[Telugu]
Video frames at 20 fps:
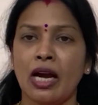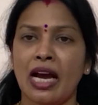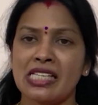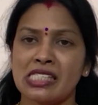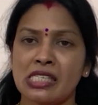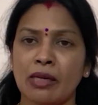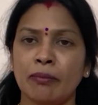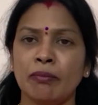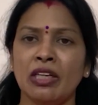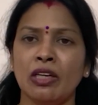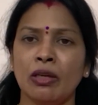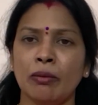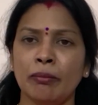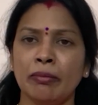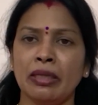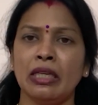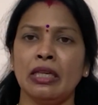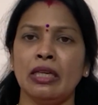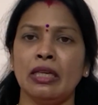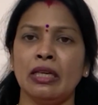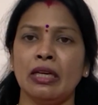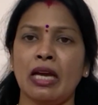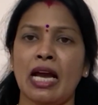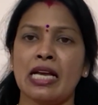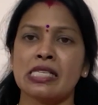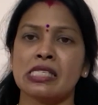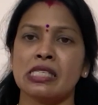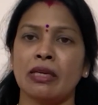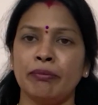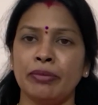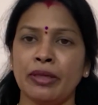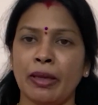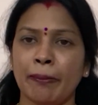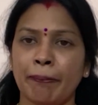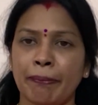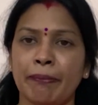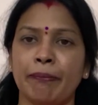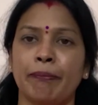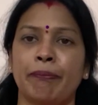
అసెంబ్లీలో మీ అసభ్య